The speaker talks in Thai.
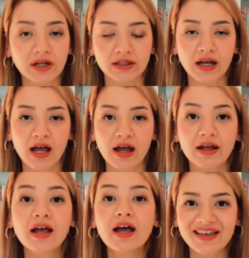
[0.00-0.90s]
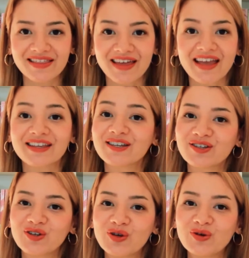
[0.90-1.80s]
ต่างหาก thank
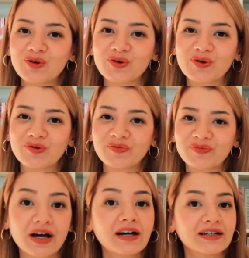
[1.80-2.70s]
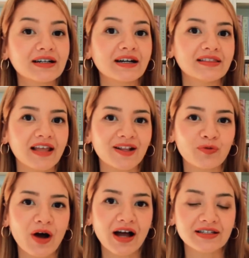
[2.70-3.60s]
you ก็คือเน้น
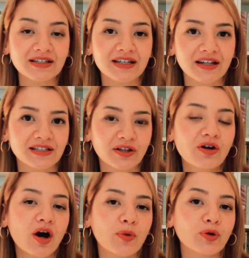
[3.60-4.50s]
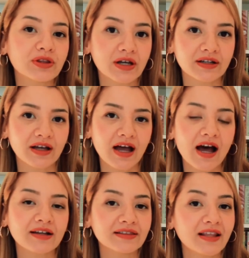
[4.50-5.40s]
ว่าจริงๆ แล้วฉันต้องขอบคุณเธอต่างหา
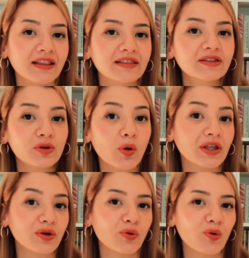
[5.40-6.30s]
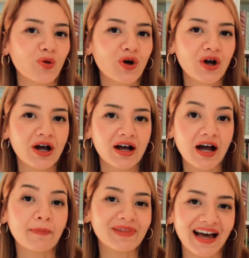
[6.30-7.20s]
กเน้นตัว you
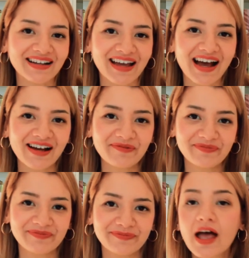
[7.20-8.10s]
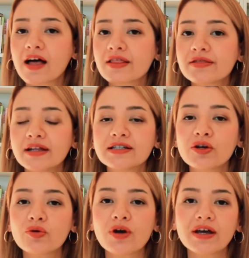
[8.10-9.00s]
คำหลังนะคะ that's
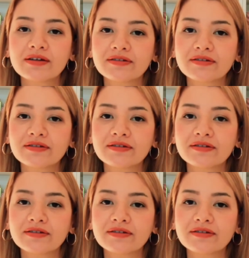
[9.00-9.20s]
alright